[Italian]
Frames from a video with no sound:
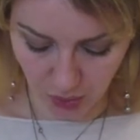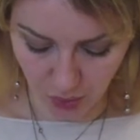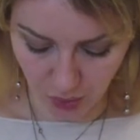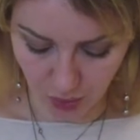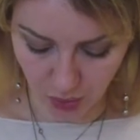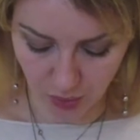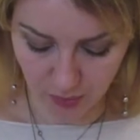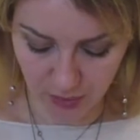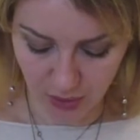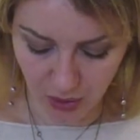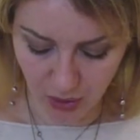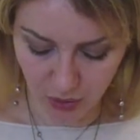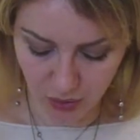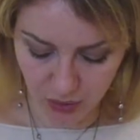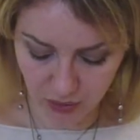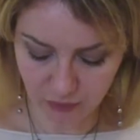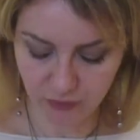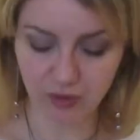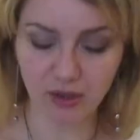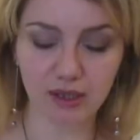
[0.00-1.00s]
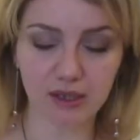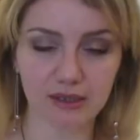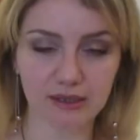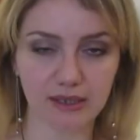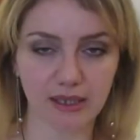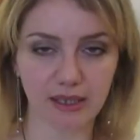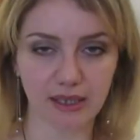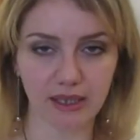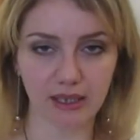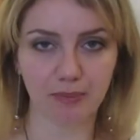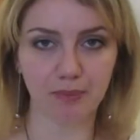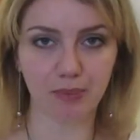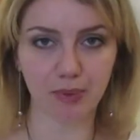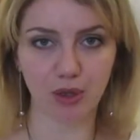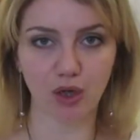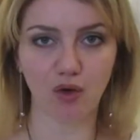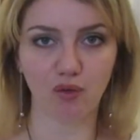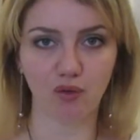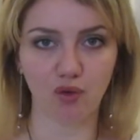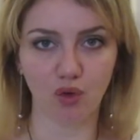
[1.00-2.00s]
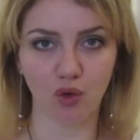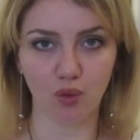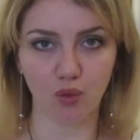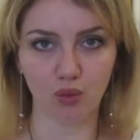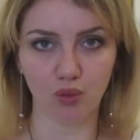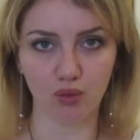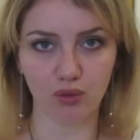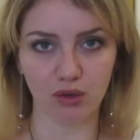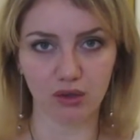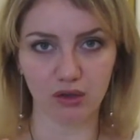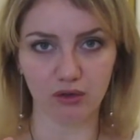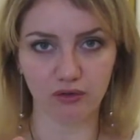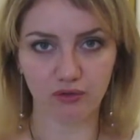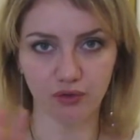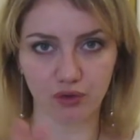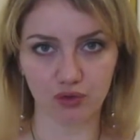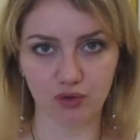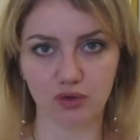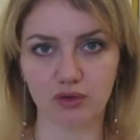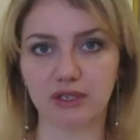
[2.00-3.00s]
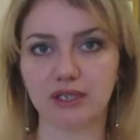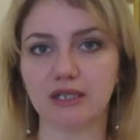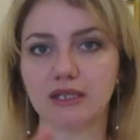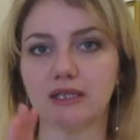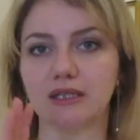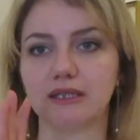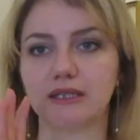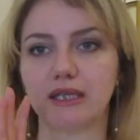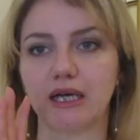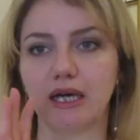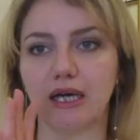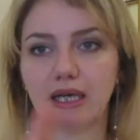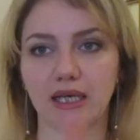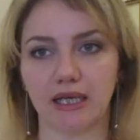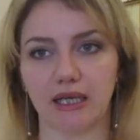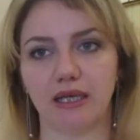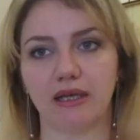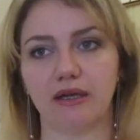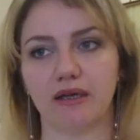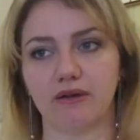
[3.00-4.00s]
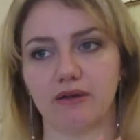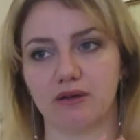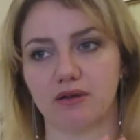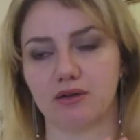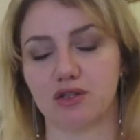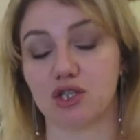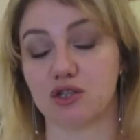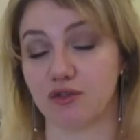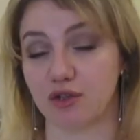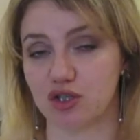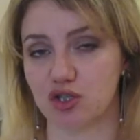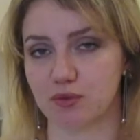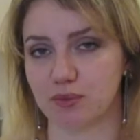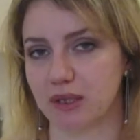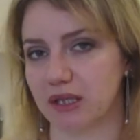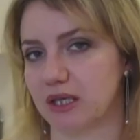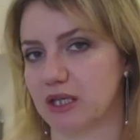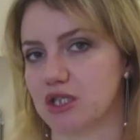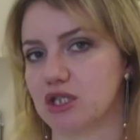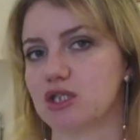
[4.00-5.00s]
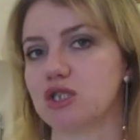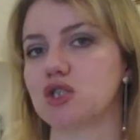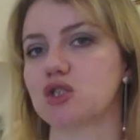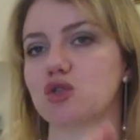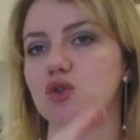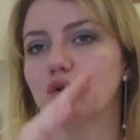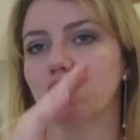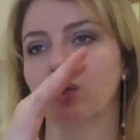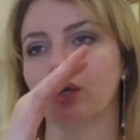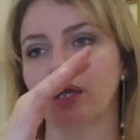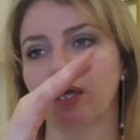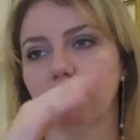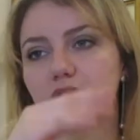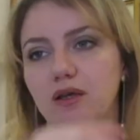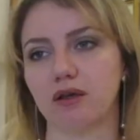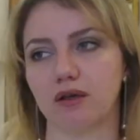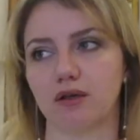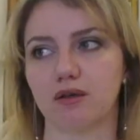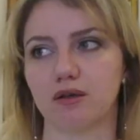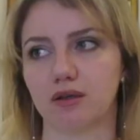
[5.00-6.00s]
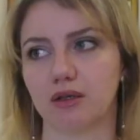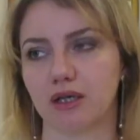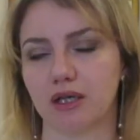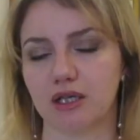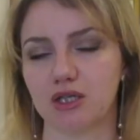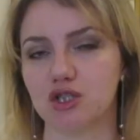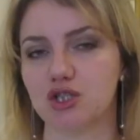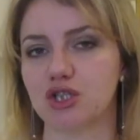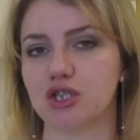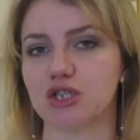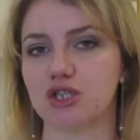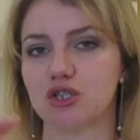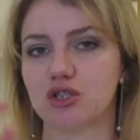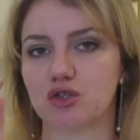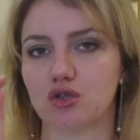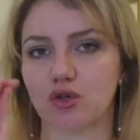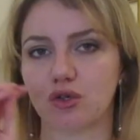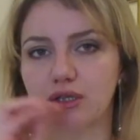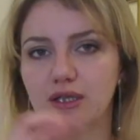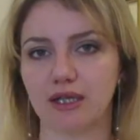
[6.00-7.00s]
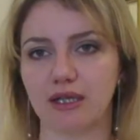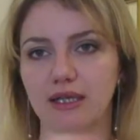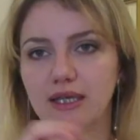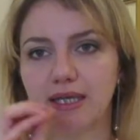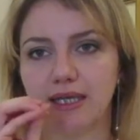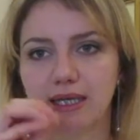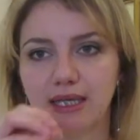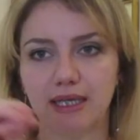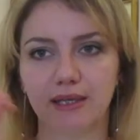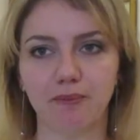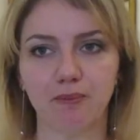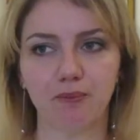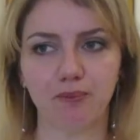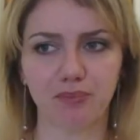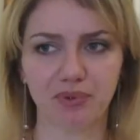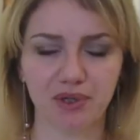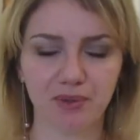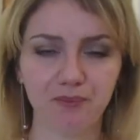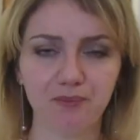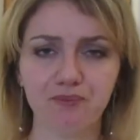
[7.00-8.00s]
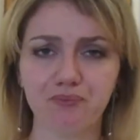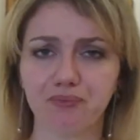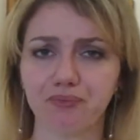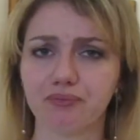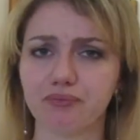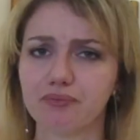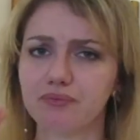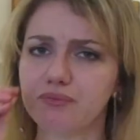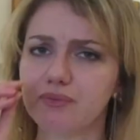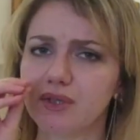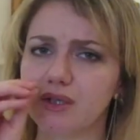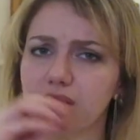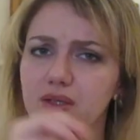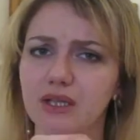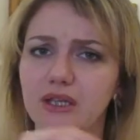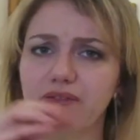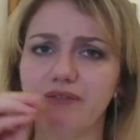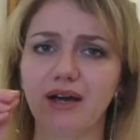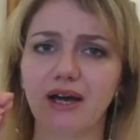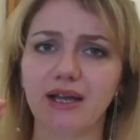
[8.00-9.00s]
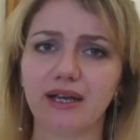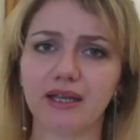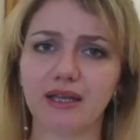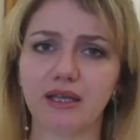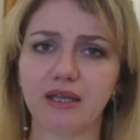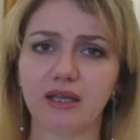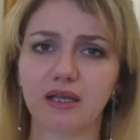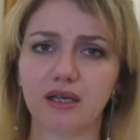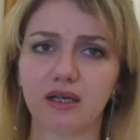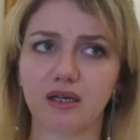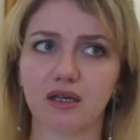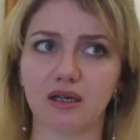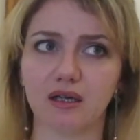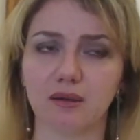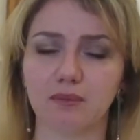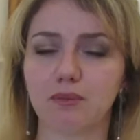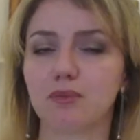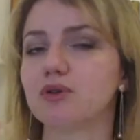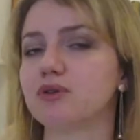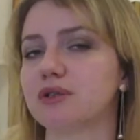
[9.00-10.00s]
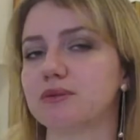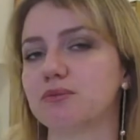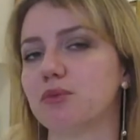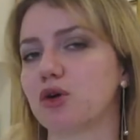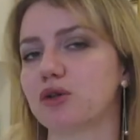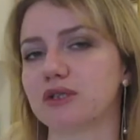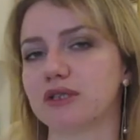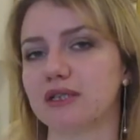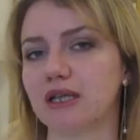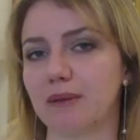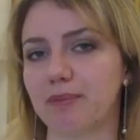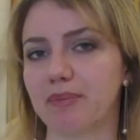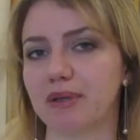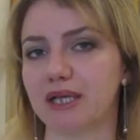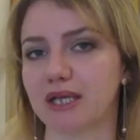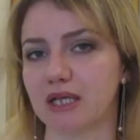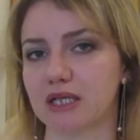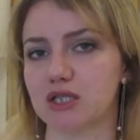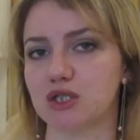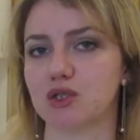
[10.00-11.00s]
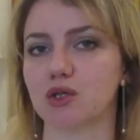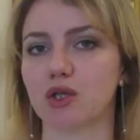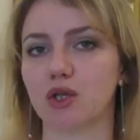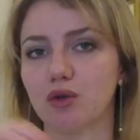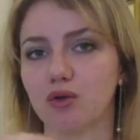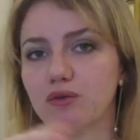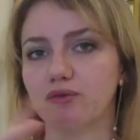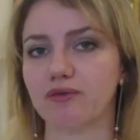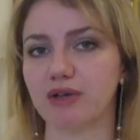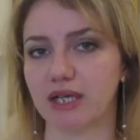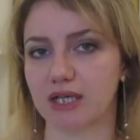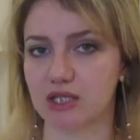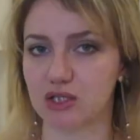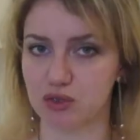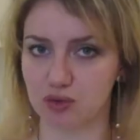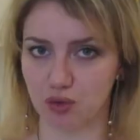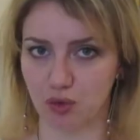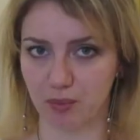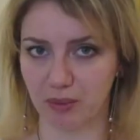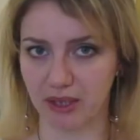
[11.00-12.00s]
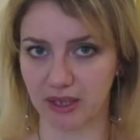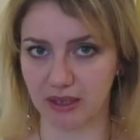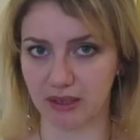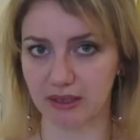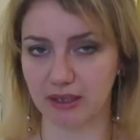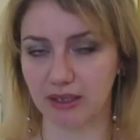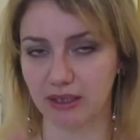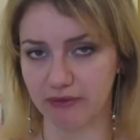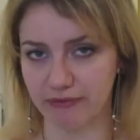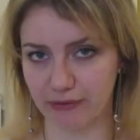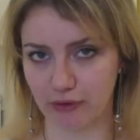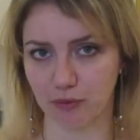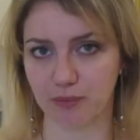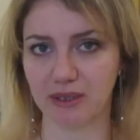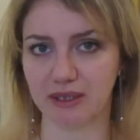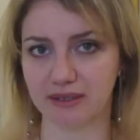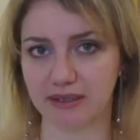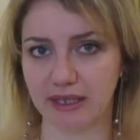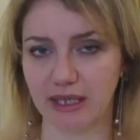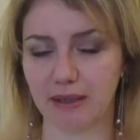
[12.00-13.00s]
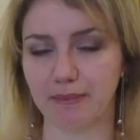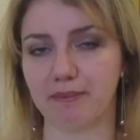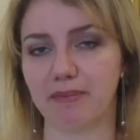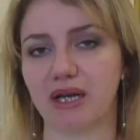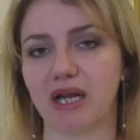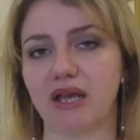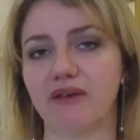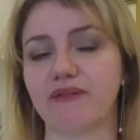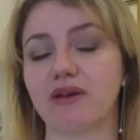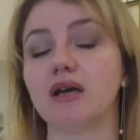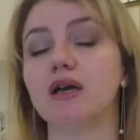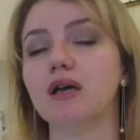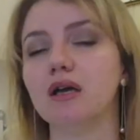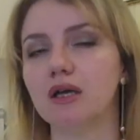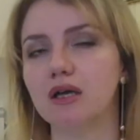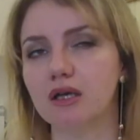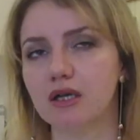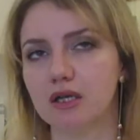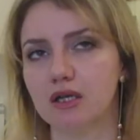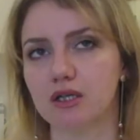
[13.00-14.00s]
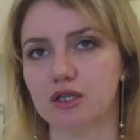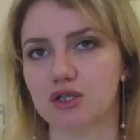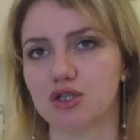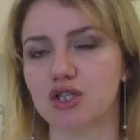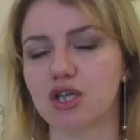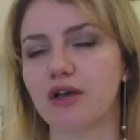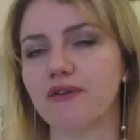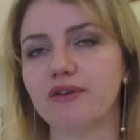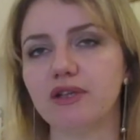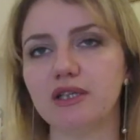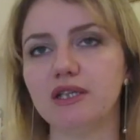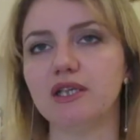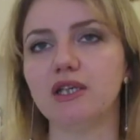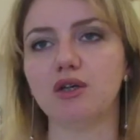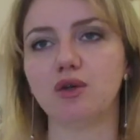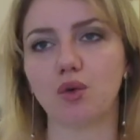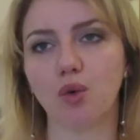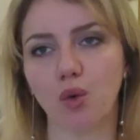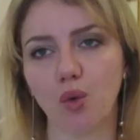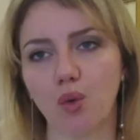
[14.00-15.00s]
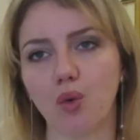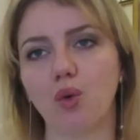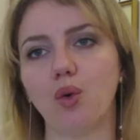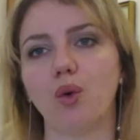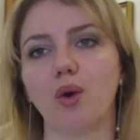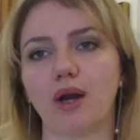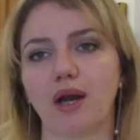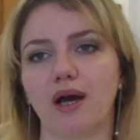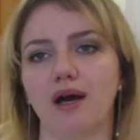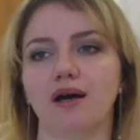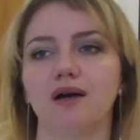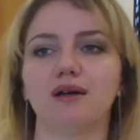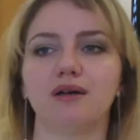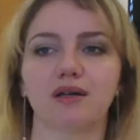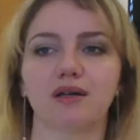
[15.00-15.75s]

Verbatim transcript: come ogni volta che provo un fondotinta e eh, ci faccio poi la recensione registro delle clip dei vari eh, modi di applicazione con vari strumenti che farò partire a breve già vi dico ora